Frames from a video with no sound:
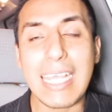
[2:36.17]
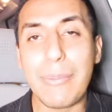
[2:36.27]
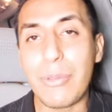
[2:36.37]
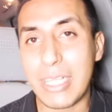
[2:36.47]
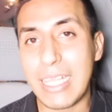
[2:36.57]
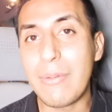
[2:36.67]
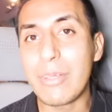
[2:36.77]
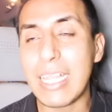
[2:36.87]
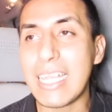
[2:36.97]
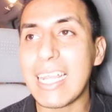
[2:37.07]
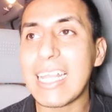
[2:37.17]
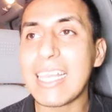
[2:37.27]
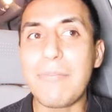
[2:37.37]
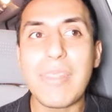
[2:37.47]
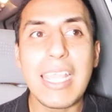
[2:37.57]
Quedamos, pues quedamos aquí en la
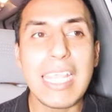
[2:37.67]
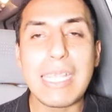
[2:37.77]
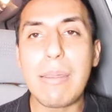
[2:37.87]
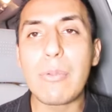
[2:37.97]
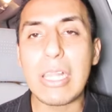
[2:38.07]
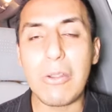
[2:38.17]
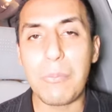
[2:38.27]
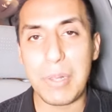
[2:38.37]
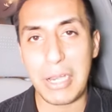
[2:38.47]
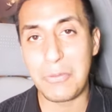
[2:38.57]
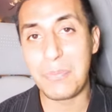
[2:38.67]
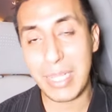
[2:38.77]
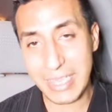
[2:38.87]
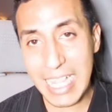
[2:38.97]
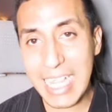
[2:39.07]
casa íbamos a comprar un
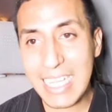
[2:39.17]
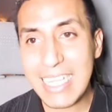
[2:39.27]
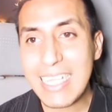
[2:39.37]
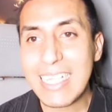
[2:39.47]
pastel